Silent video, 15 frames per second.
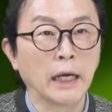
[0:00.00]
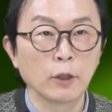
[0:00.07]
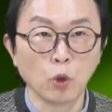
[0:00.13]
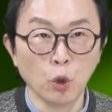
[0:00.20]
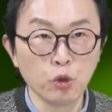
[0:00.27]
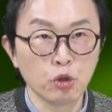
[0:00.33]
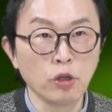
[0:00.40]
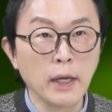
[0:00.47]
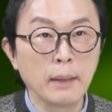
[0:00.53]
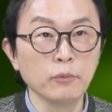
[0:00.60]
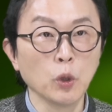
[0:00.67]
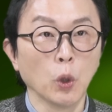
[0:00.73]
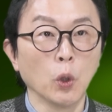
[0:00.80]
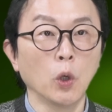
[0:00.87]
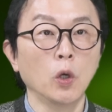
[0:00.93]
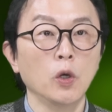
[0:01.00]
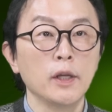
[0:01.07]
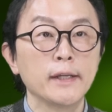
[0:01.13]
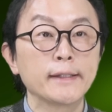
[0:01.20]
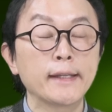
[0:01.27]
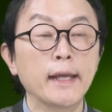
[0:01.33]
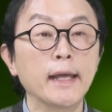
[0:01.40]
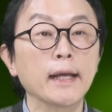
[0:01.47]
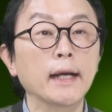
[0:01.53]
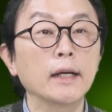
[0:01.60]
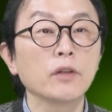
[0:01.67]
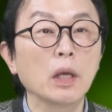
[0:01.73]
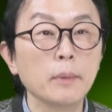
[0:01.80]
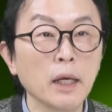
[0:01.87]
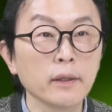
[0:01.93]
자, 돈쭐남도
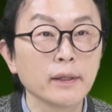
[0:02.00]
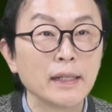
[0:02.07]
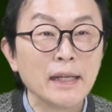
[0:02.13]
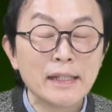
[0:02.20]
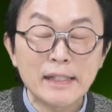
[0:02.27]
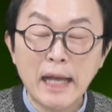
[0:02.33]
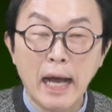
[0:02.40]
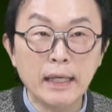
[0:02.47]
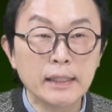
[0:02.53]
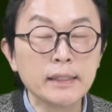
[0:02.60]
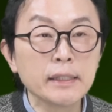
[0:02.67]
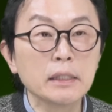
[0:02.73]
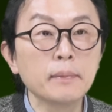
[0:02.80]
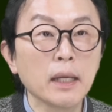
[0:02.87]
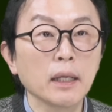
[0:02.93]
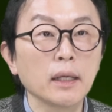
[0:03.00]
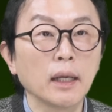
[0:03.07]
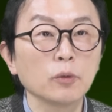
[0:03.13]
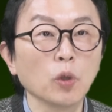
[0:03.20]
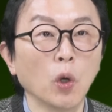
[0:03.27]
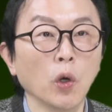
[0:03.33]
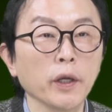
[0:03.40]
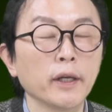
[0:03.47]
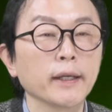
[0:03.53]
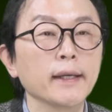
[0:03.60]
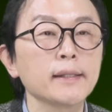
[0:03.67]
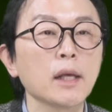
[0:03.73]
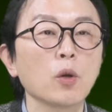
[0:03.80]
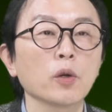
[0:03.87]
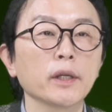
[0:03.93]
새해가 되면 작은 금액이라도
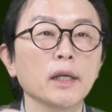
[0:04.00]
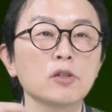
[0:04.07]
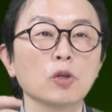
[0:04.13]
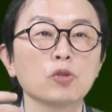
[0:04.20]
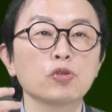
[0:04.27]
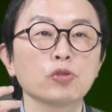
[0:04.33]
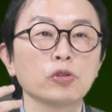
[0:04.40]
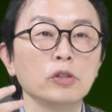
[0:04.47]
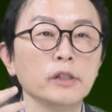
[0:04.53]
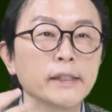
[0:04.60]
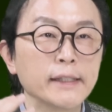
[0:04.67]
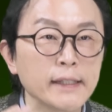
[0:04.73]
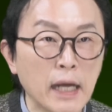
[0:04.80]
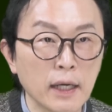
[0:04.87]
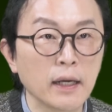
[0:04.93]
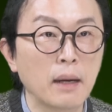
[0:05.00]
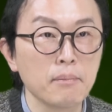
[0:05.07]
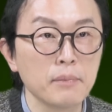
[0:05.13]
이렇게 새롭게 저축을 시작을